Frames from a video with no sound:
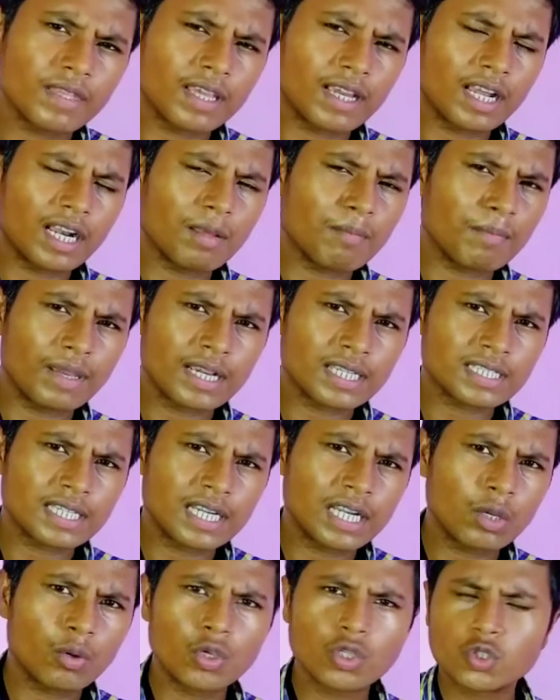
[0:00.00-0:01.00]
এখানে ব্যাক
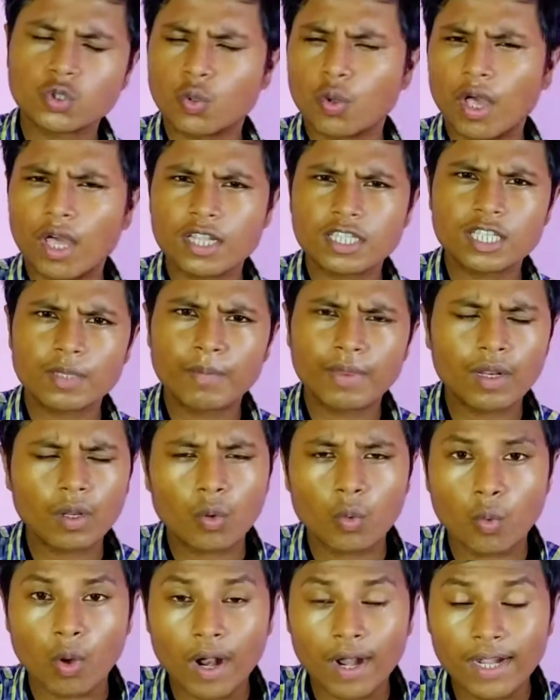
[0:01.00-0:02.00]
সাইডে ওই স্কোয়ার শেপের
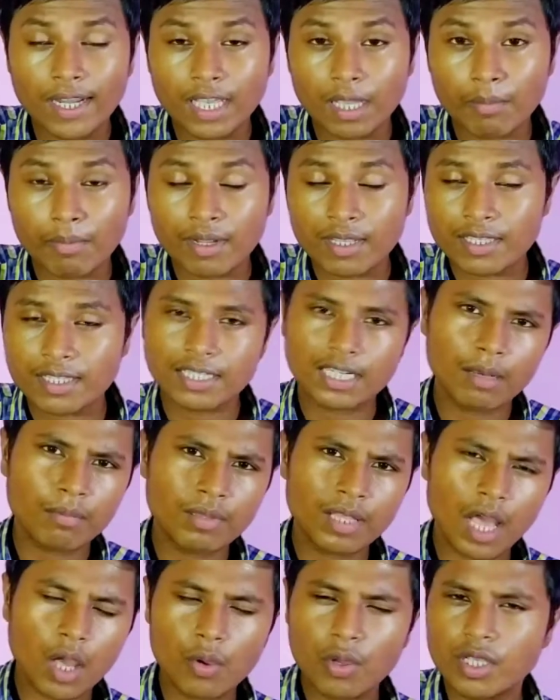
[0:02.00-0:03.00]
কোয়াড ক্যামেরা সেট
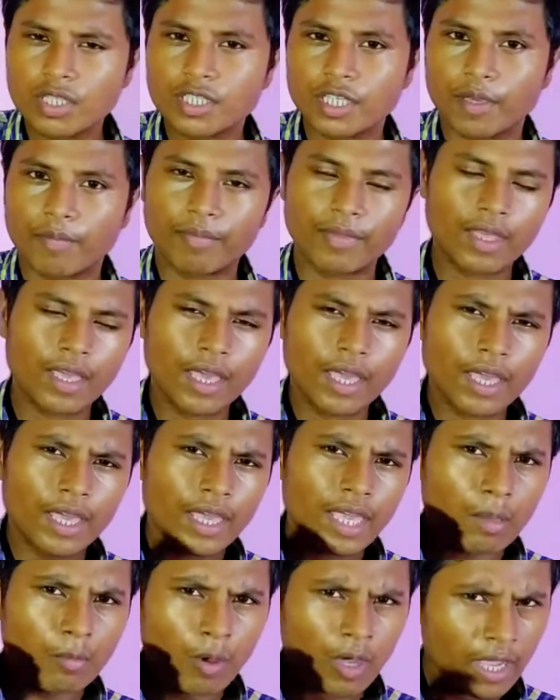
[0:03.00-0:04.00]
দেওয়া হয়েছে
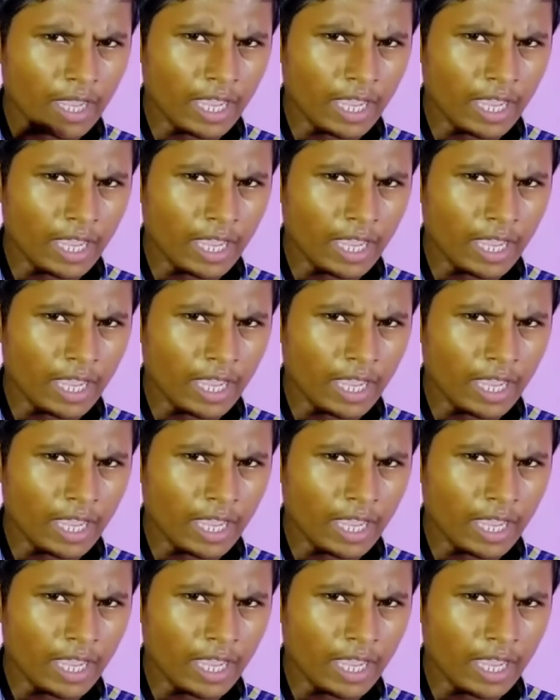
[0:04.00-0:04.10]
এবং